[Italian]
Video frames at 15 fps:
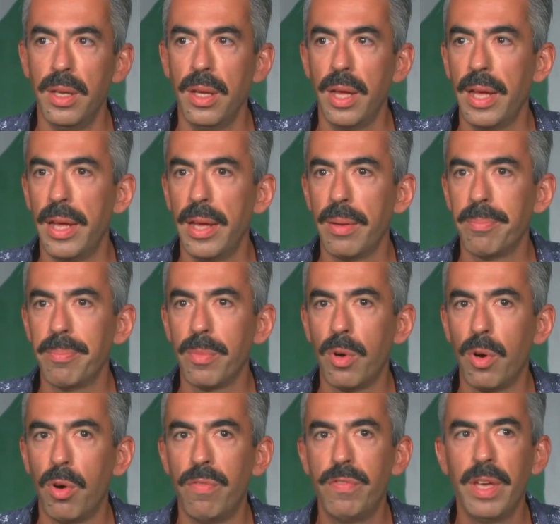Eh,
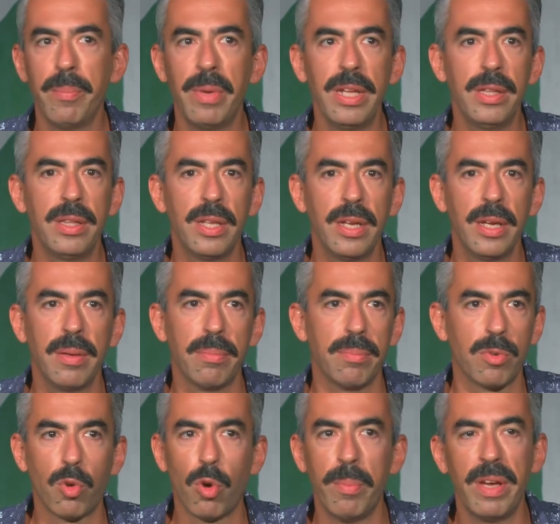
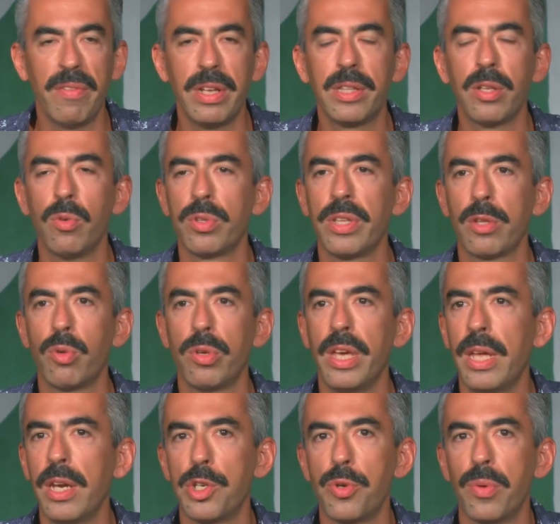ovviamente, come avete notato
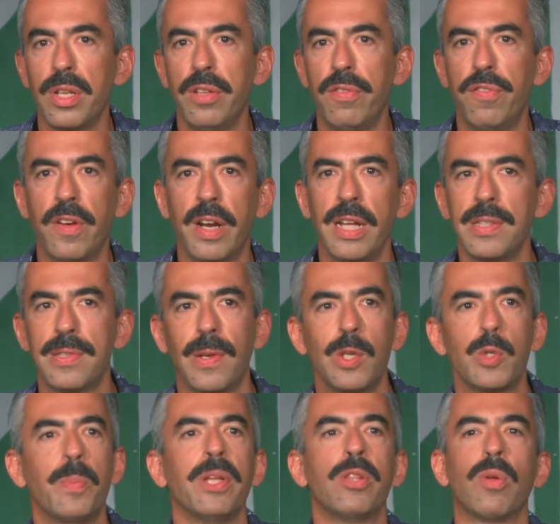ieri, c'è una differenza
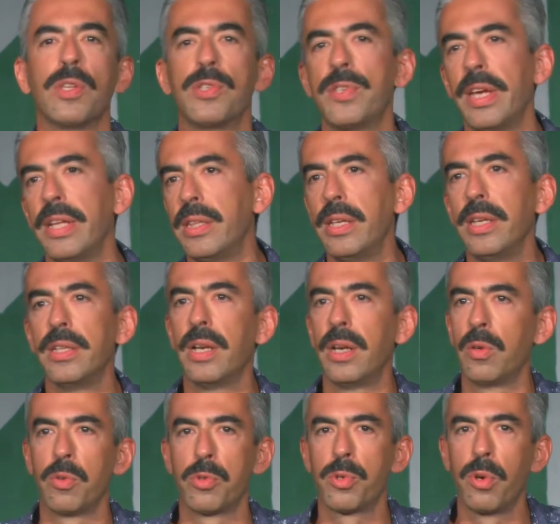rispetto al setting
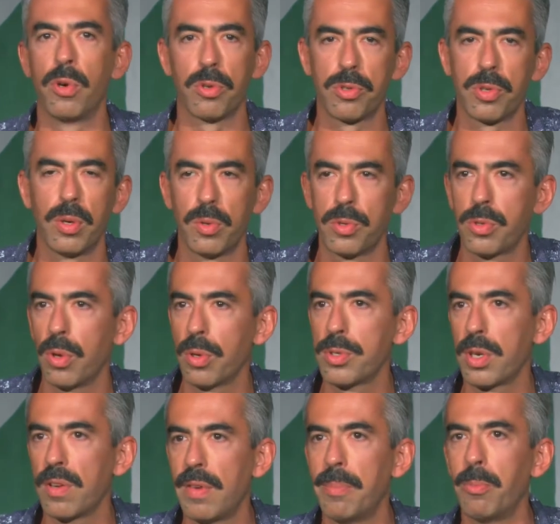dell'anno scorso. L'anno
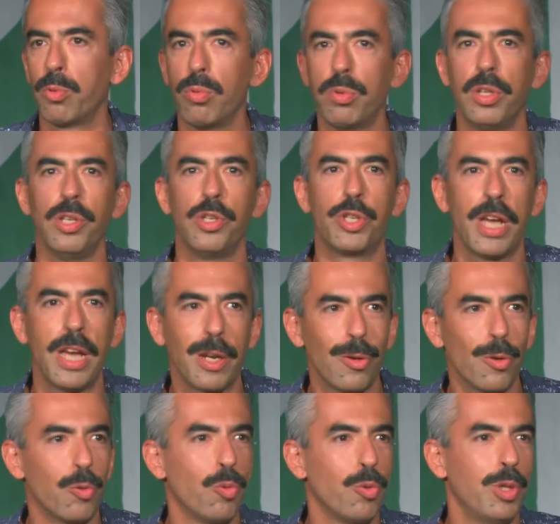scorso eravamo tutti in
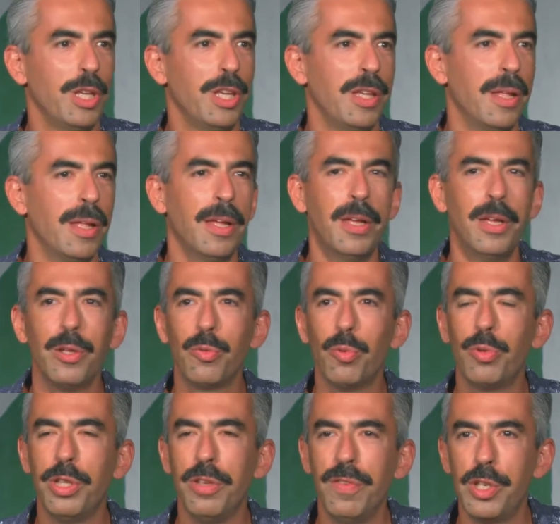cerchio, tutti,
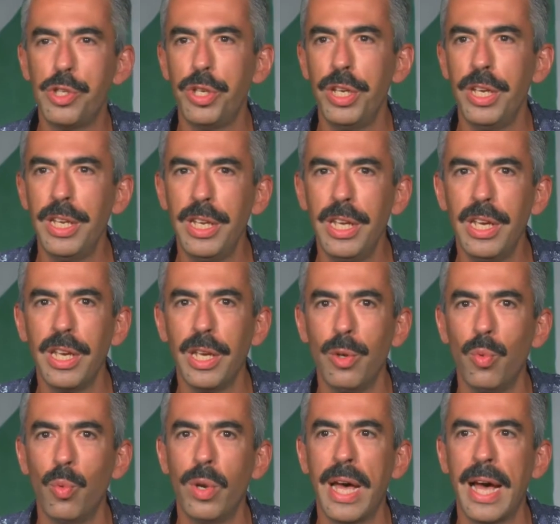tutti vicini
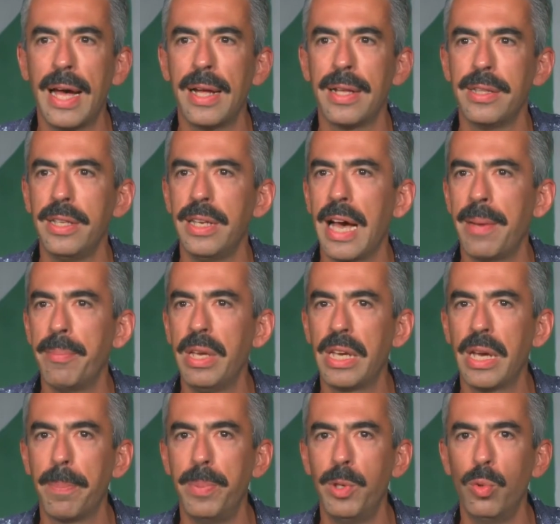in una
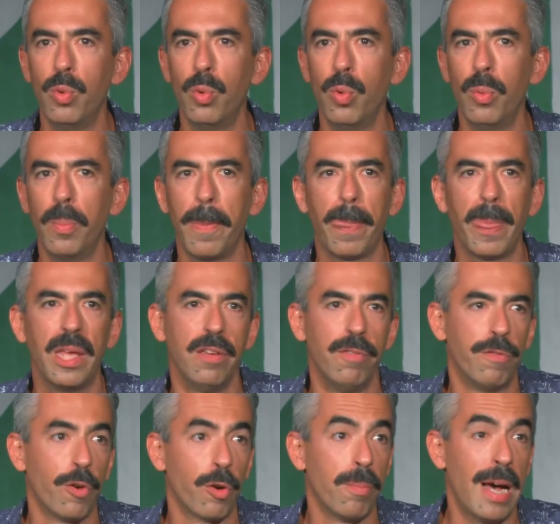dinamica più
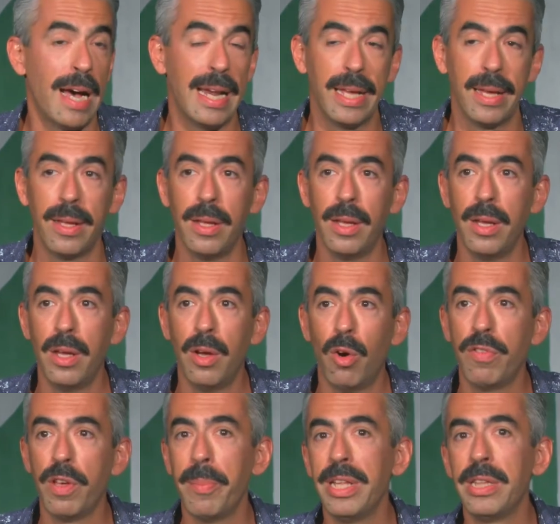informale.
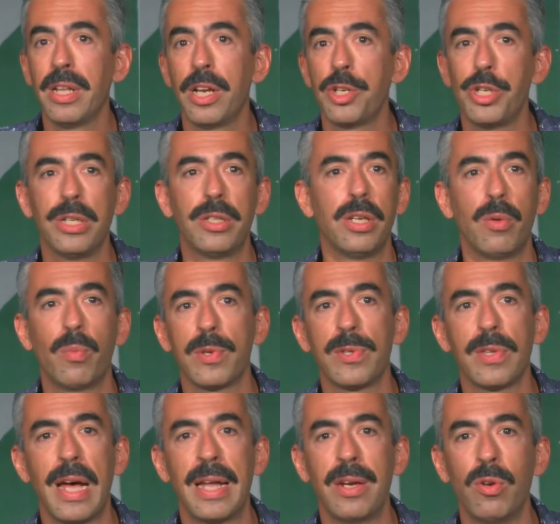Ovviamente la scelta di
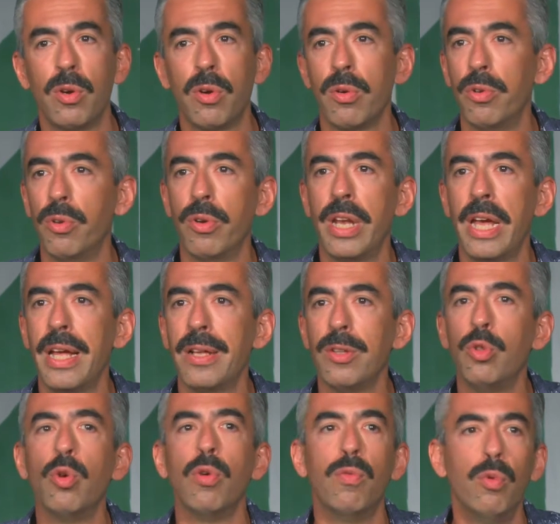quest'anno non è
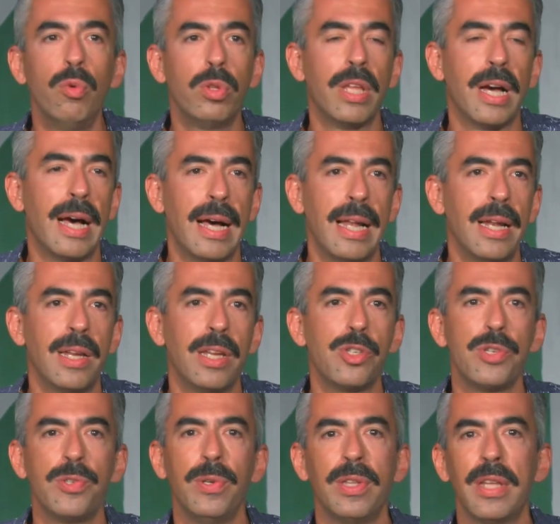dovuta alla
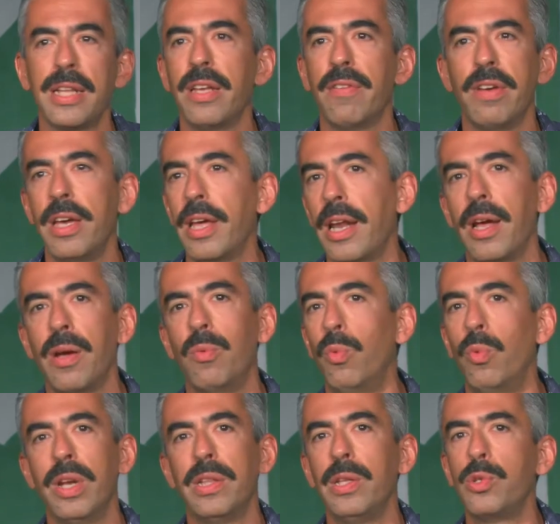necessità di avere
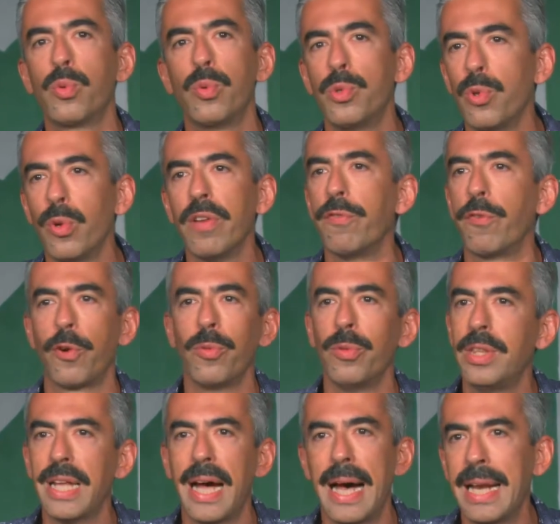una discussione
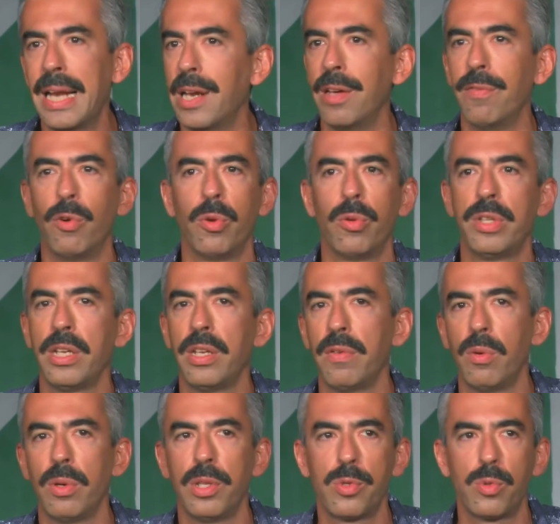frontale, alla volontà di
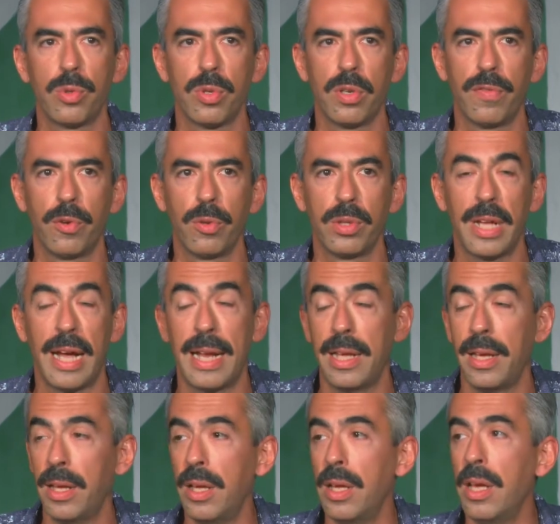avere una discussione
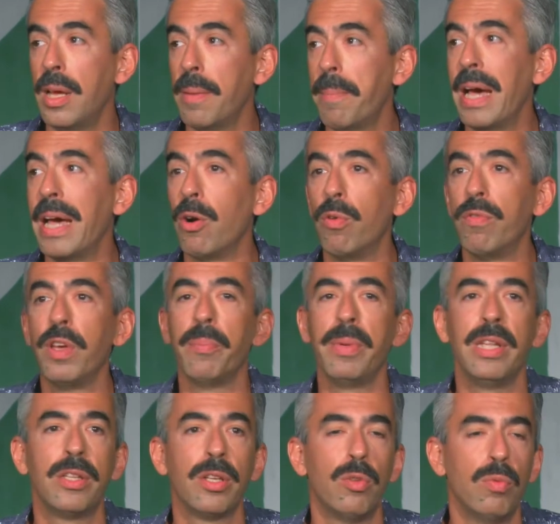frontale, ma è
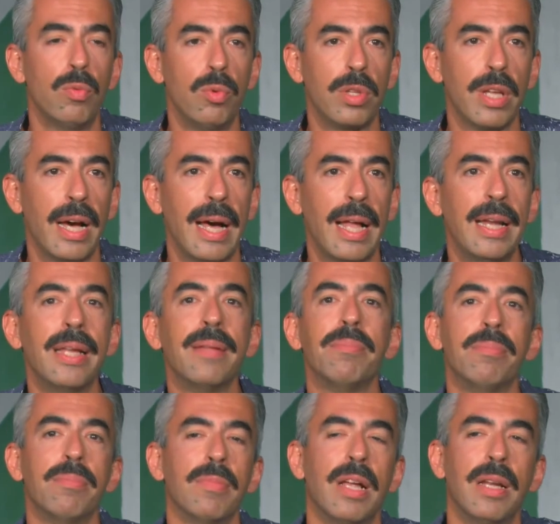ovviamente dovuta alle,
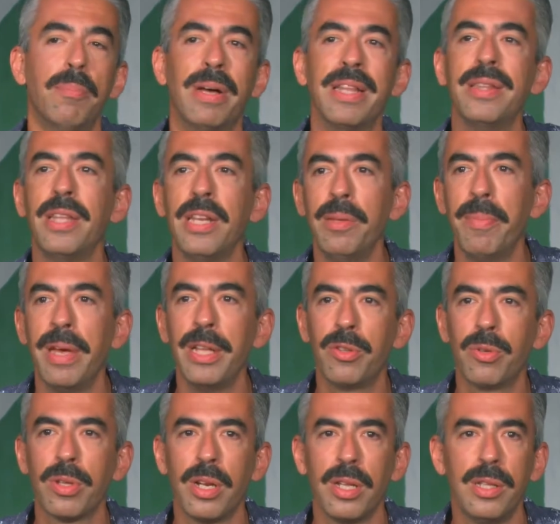al
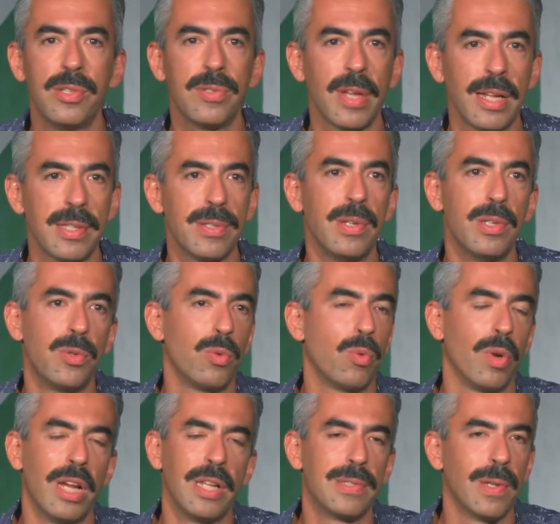mantenimento delle distanze di
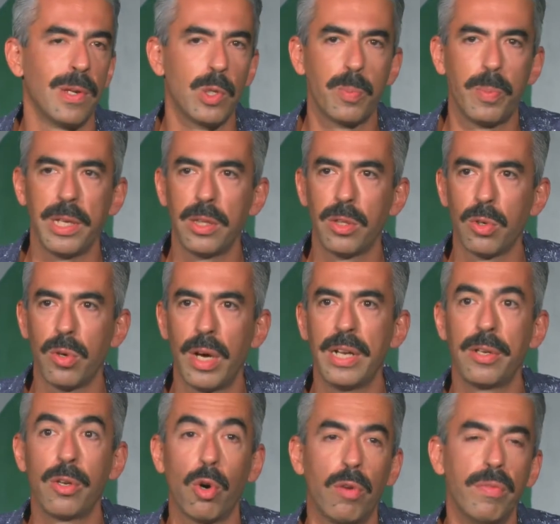sicurezza rispetto
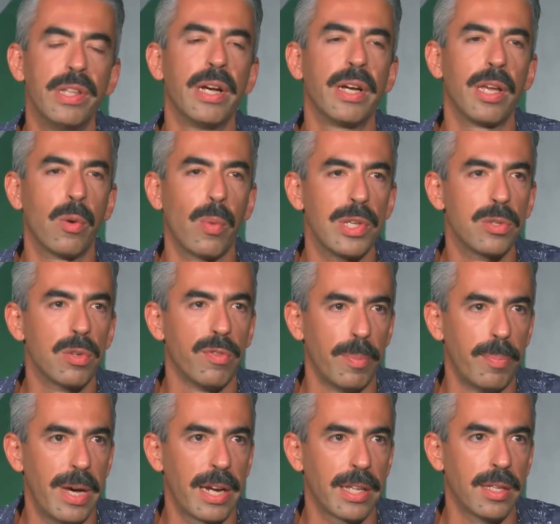al Covid, anche questo fa
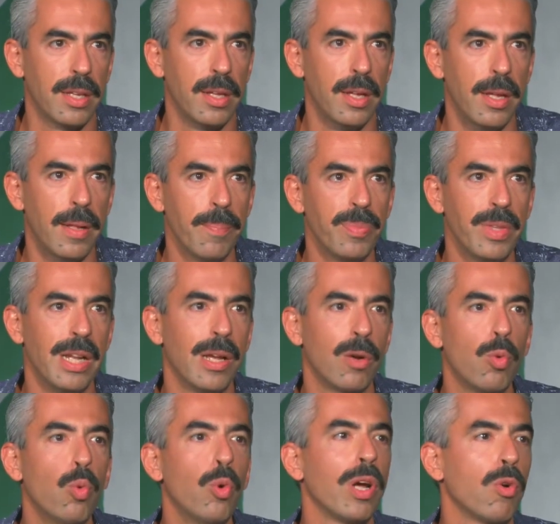parte della
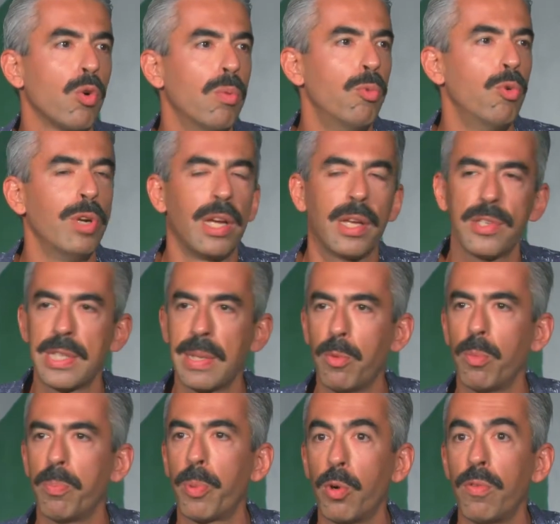cura comune che
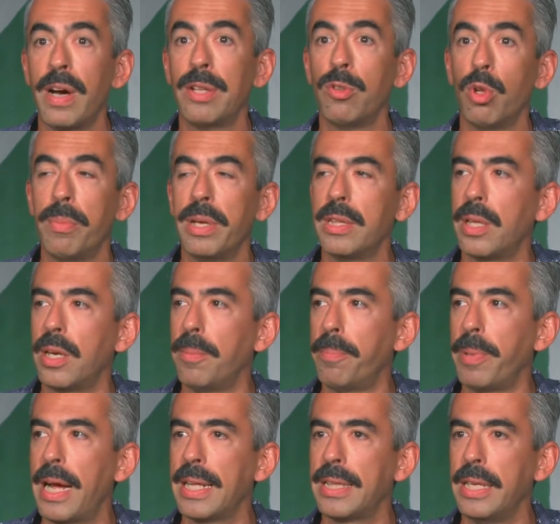stiamo provando a mettere in
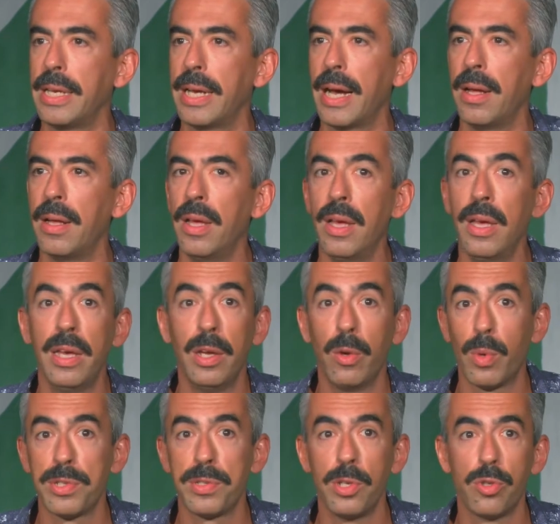pratica in
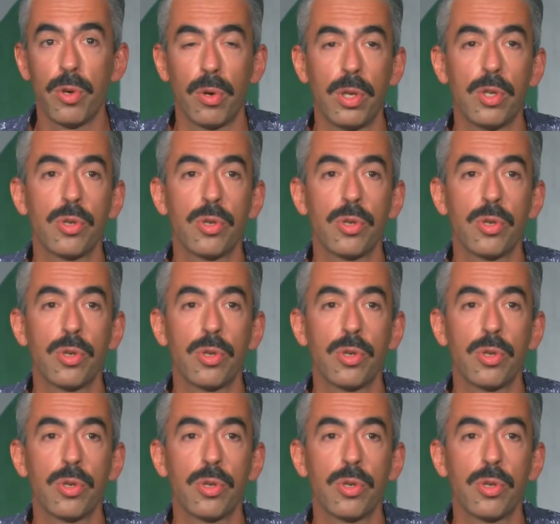questi giorni.